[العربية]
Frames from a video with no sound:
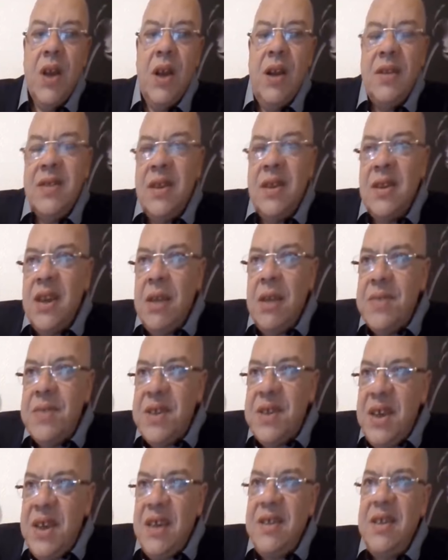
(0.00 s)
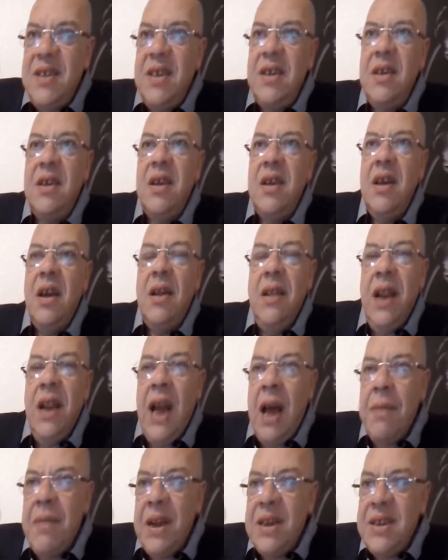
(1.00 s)
للتنظيم السياسي
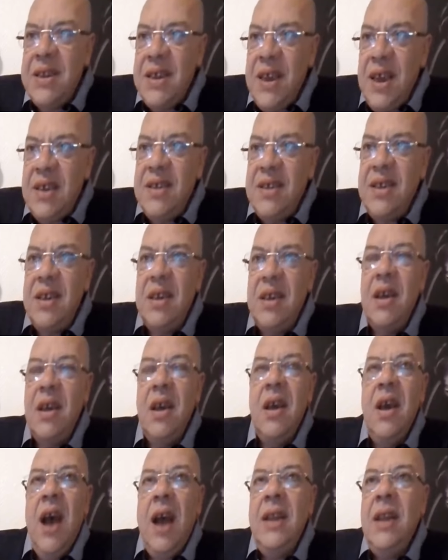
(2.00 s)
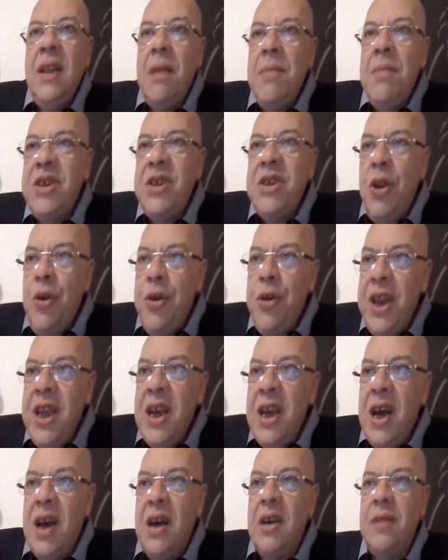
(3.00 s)
للعمل السياسي عندنا مجال
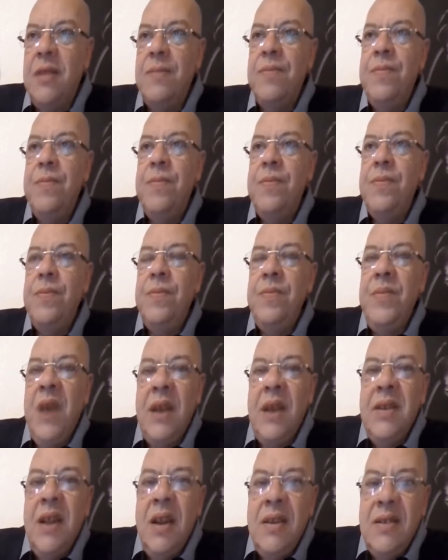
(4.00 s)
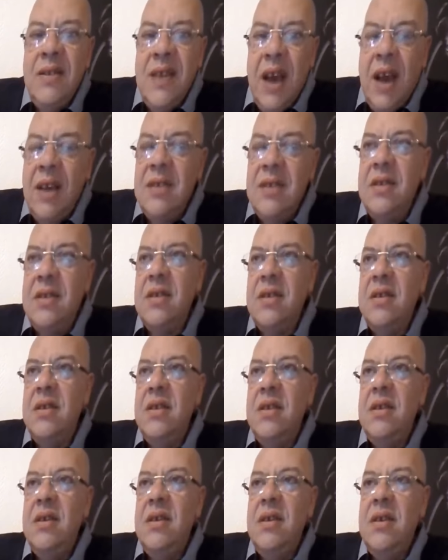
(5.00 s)
حرية أننا ننتقد
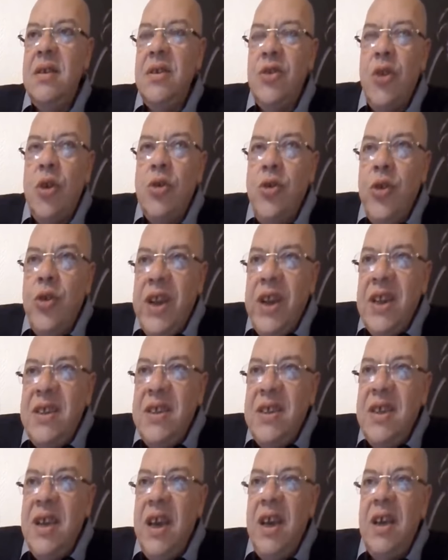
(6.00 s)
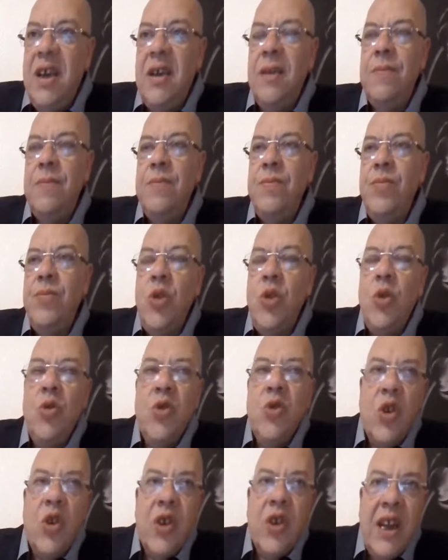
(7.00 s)
donc de critiquer de
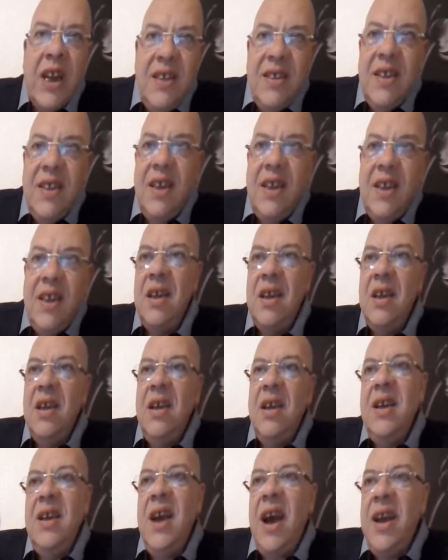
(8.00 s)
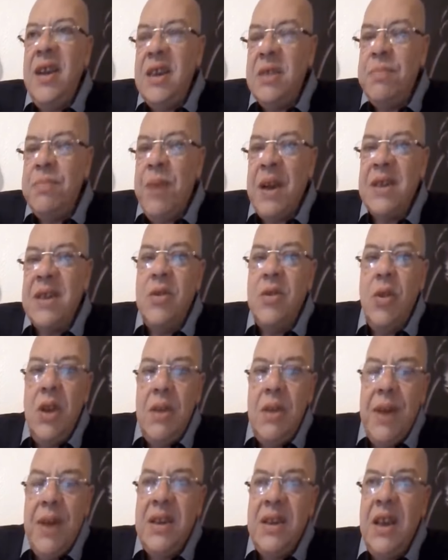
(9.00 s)
nous organiser il y a un espace de
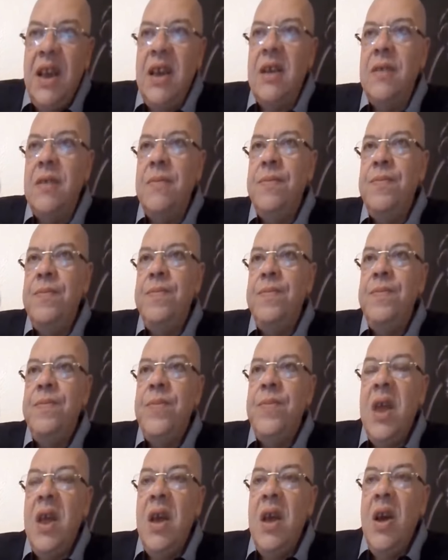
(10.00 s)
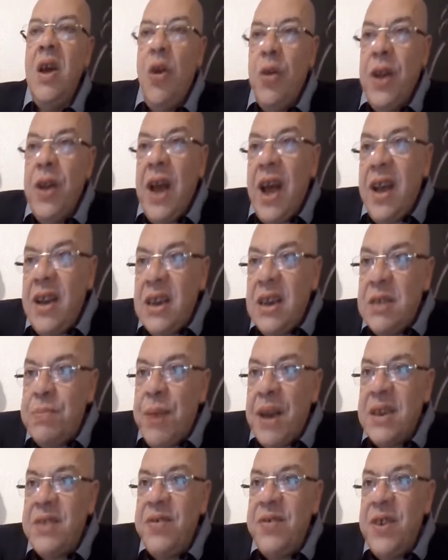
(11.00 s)
liberté on a un
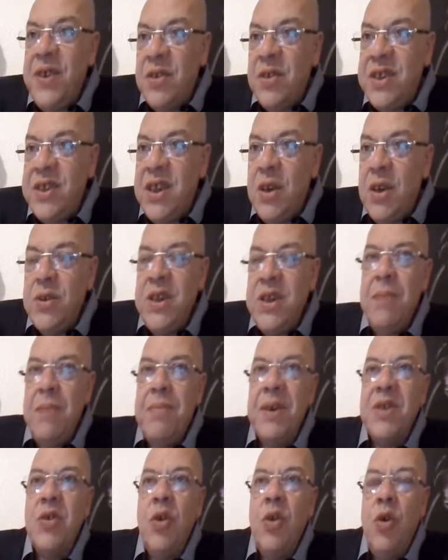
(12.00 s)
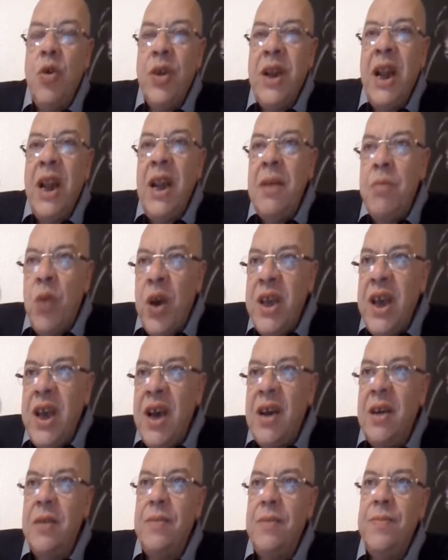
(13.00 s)
espace financier aussi parce qu'on a les
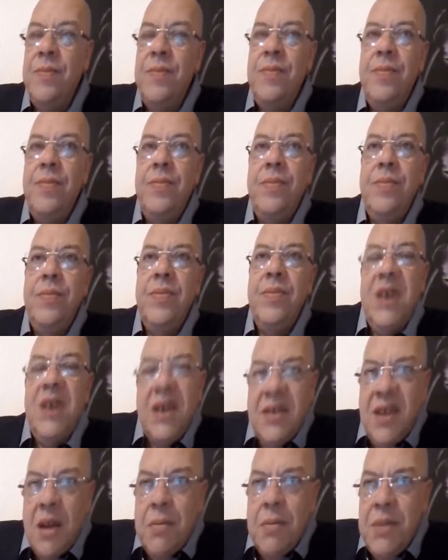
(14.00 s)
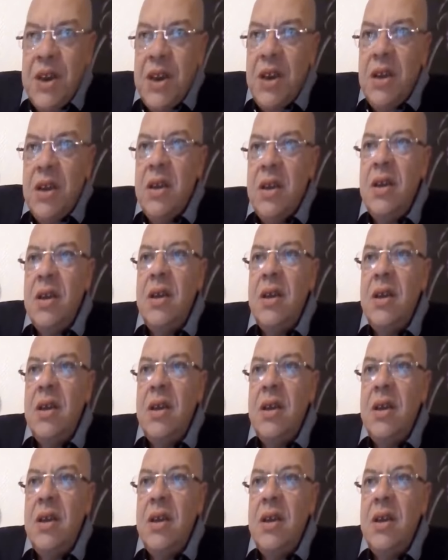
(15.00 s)
moyens أكثر من